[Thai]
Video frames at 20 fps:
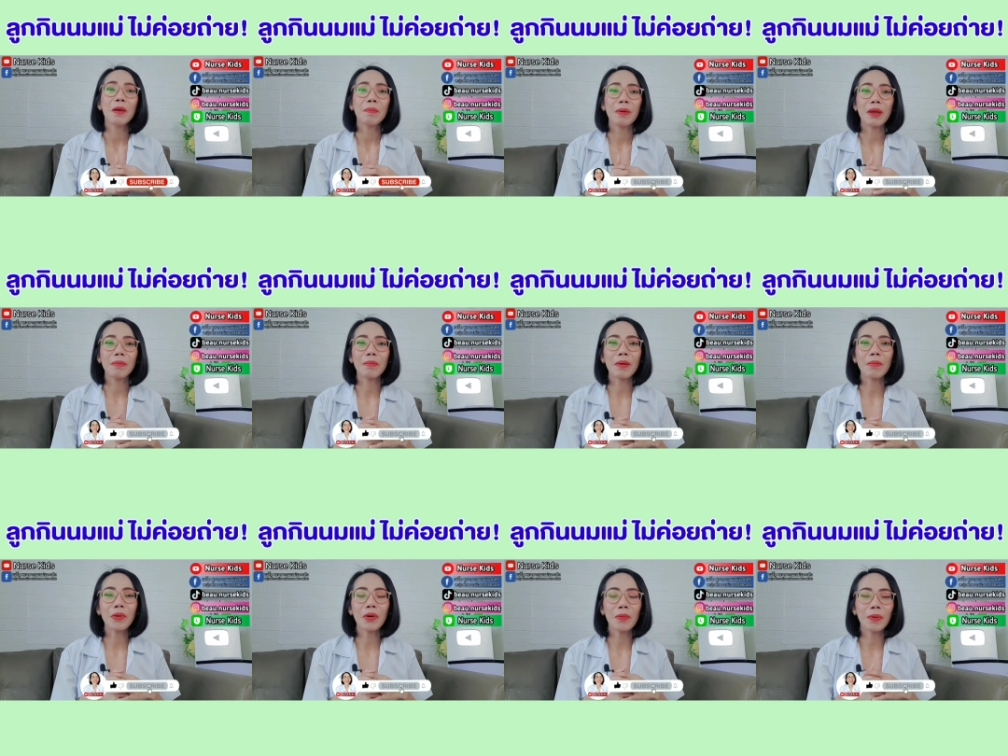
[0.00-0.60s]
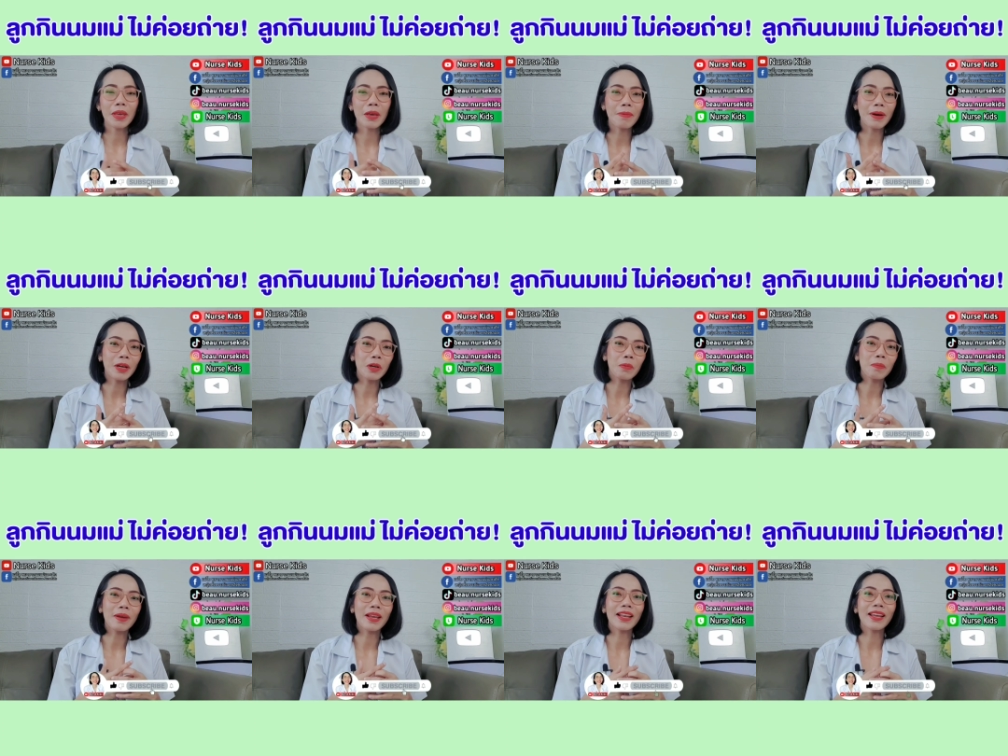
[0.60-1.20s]
เพจแม่โบพยาบาล
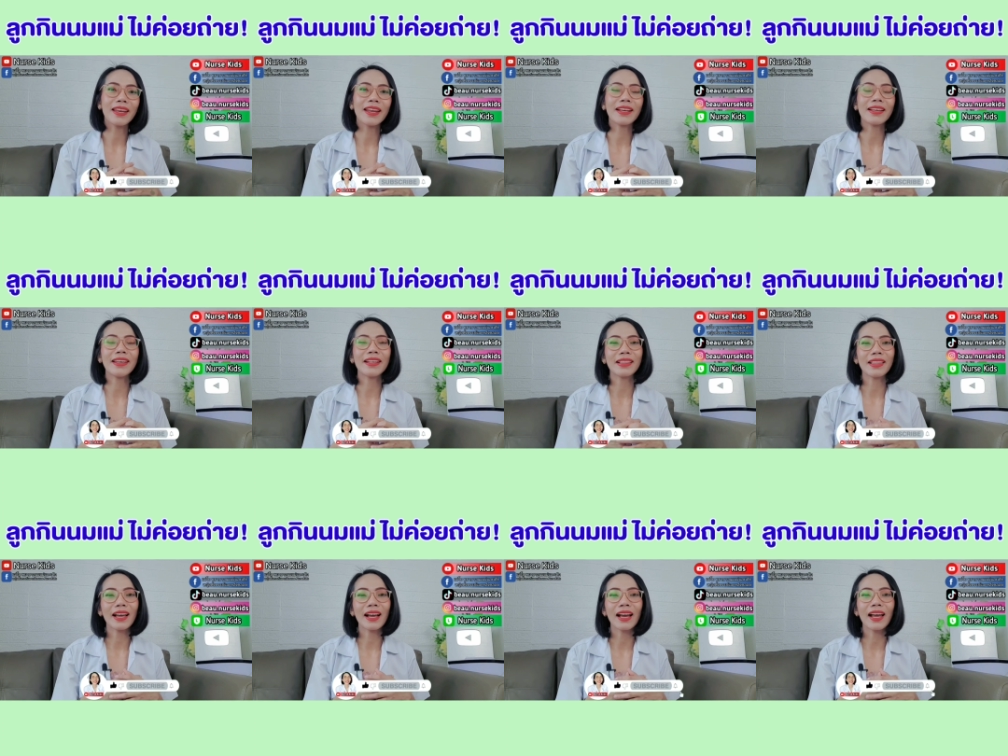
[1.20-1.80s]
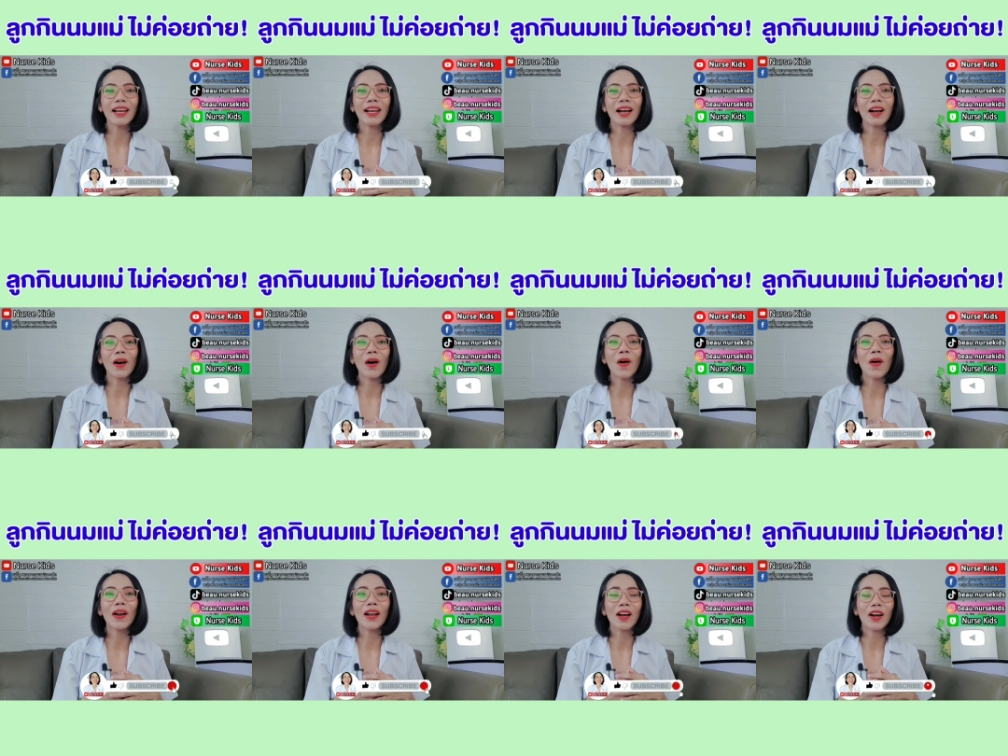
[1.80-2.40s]
นมแม่และเด็กหญิงตั้งครรภ์หลังค
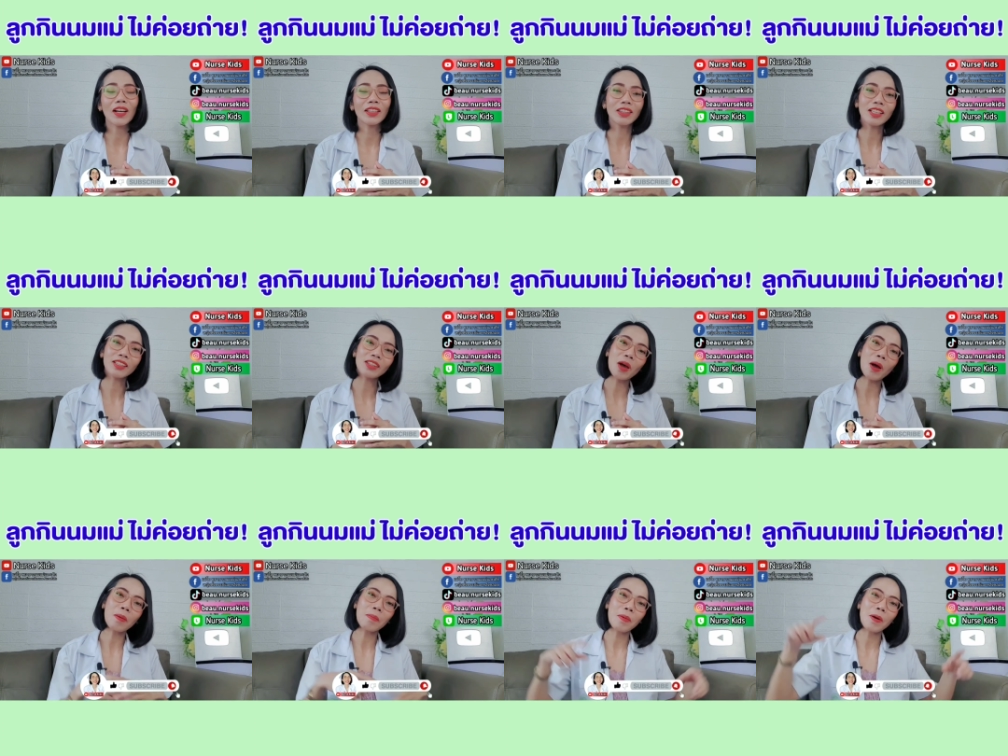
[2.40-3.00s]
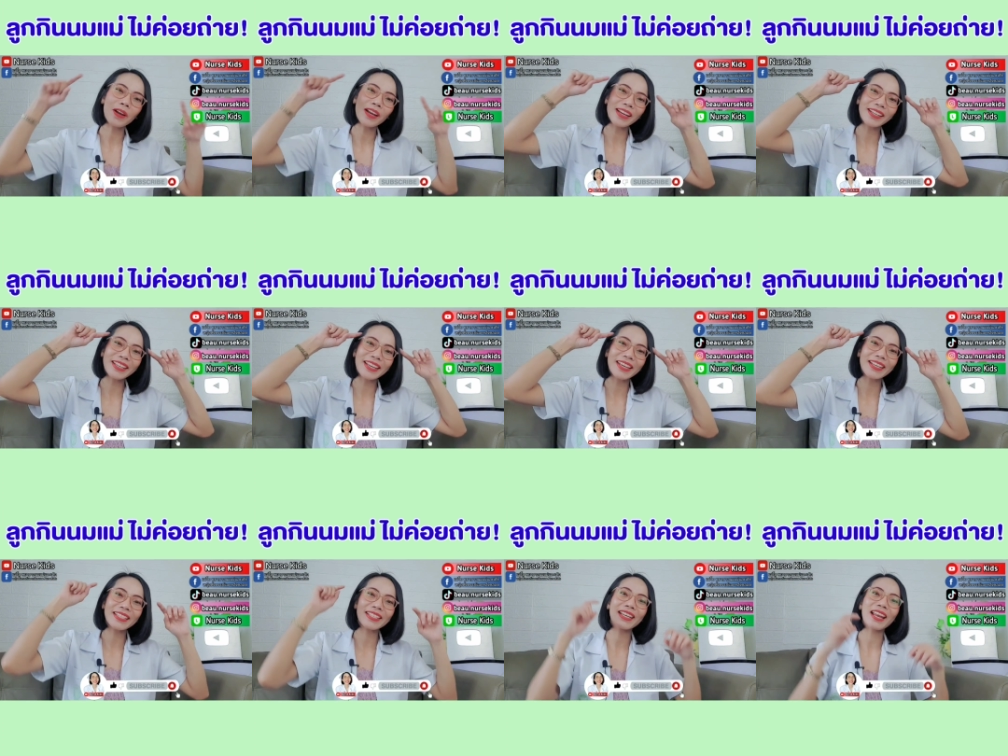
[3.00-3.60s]
ลอด แล้วก็ TikTok โบ Nerd
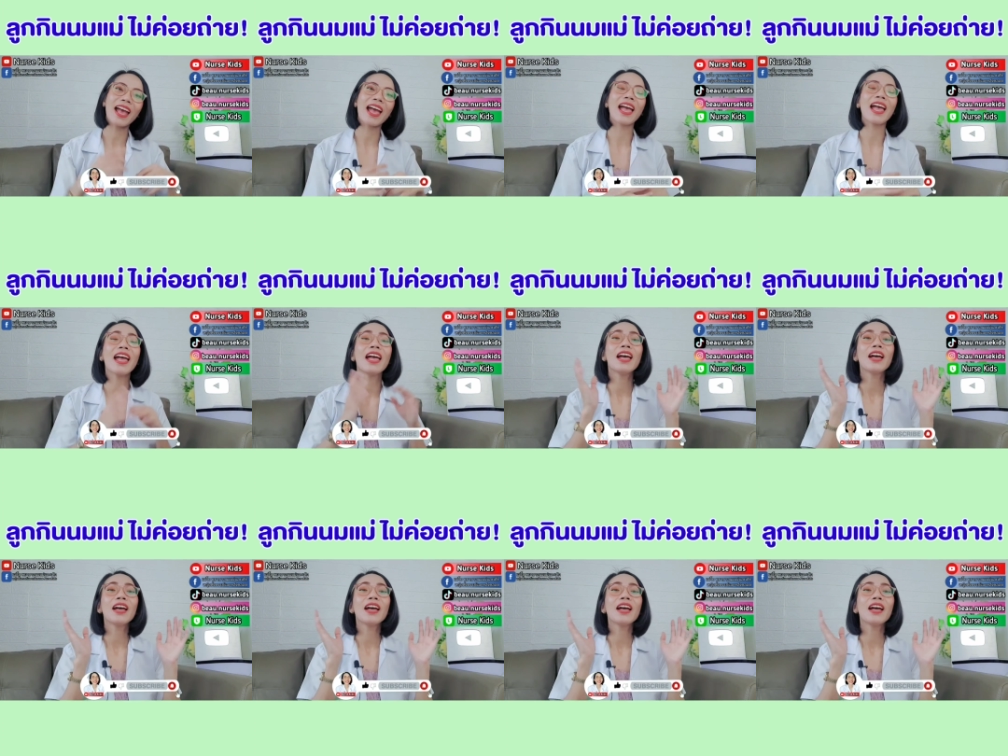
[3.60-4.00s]
Kids นะ